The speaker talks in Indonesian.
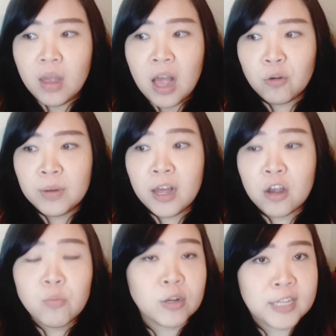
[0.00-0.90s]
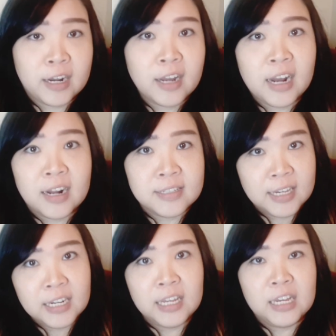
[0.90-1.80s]
aku bilang aku mau ke sana tanggal
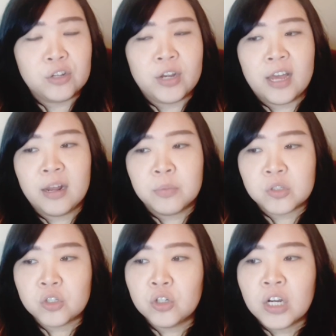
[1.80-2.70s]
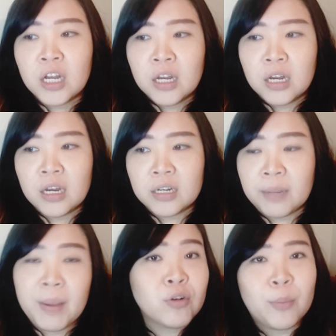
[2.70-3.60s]
segini gitu kan abis itu uh,
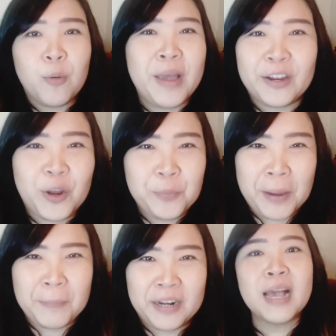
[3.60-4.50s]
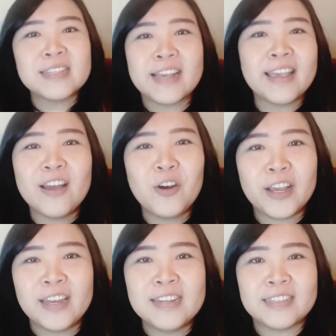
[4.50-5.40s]
tapi aku nggak mau bayar down payment biasanya
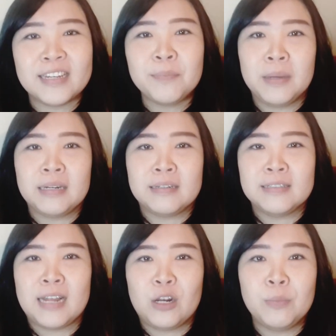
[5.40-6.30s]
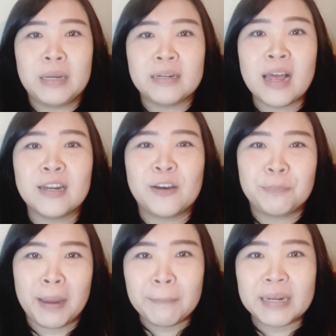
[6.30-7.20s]
orangnya di sini min selalu minta down
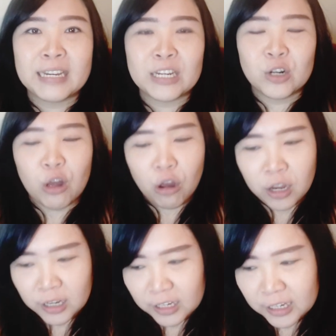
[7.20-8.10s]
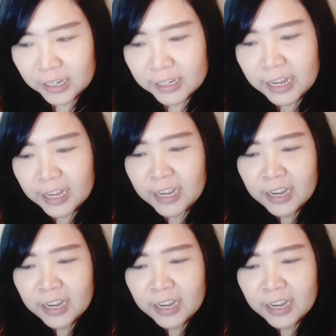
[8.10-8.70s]
payment gitu loh nah